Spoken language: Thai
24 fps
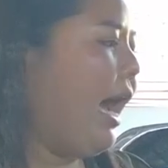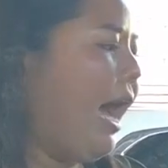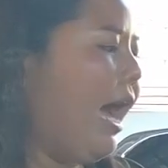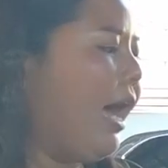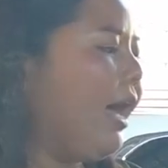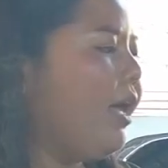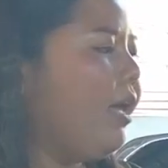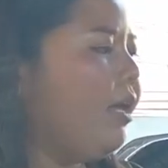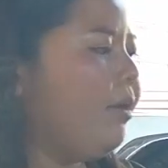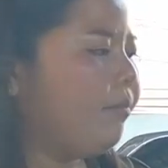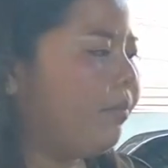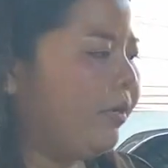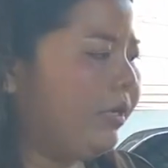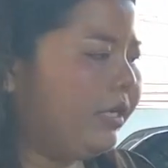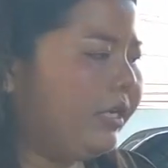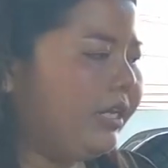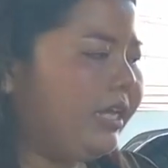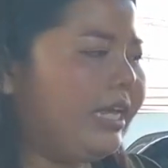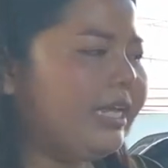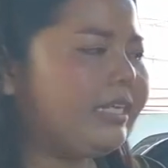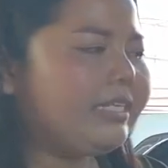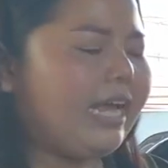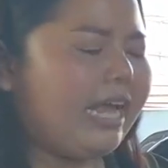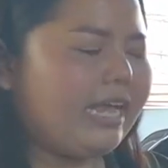คะ พื้น
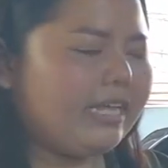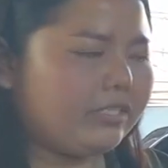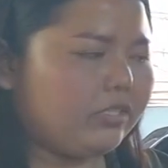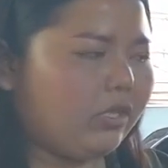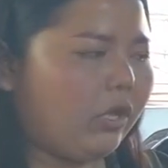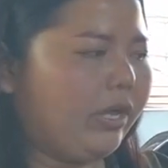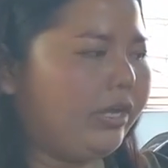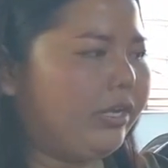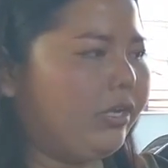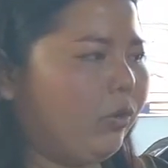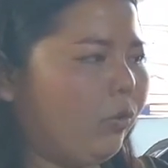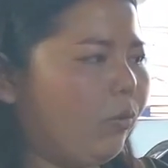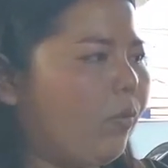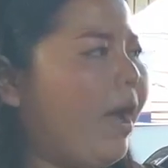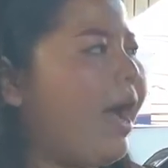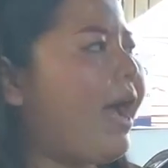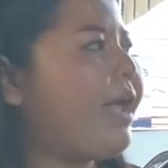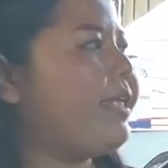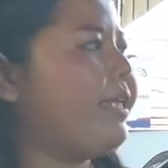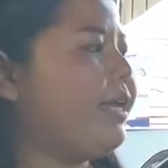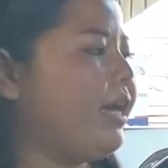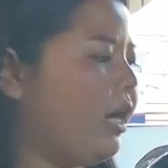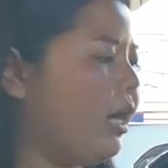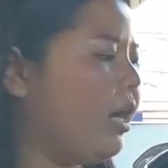ที่ใช้สอยถือว่า
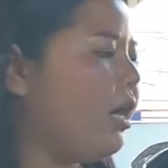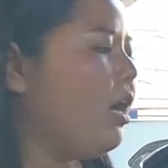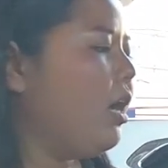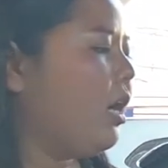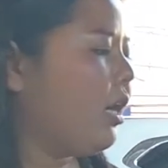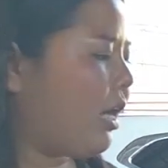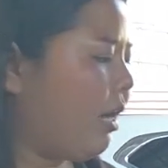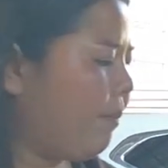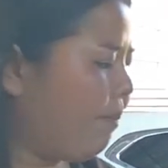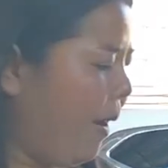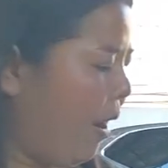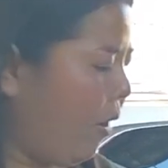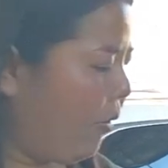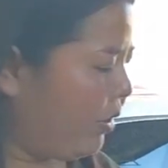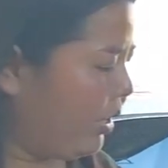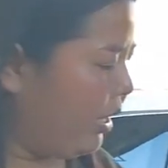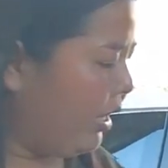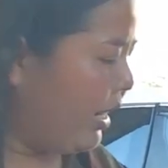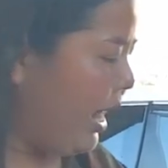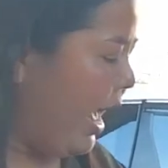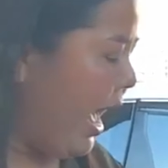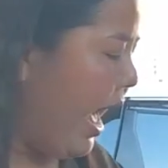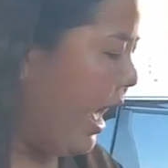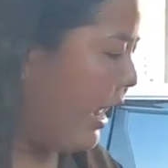เยอะกระเป๋าเดิ
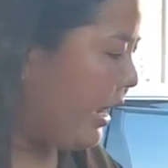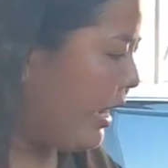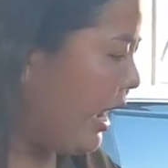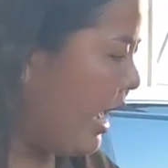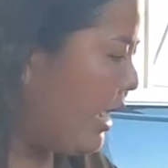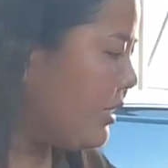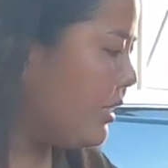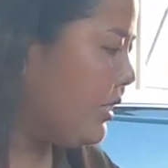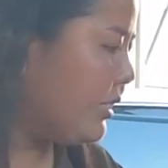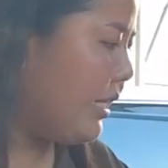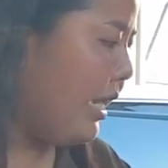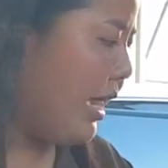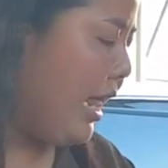นทางน่าจะ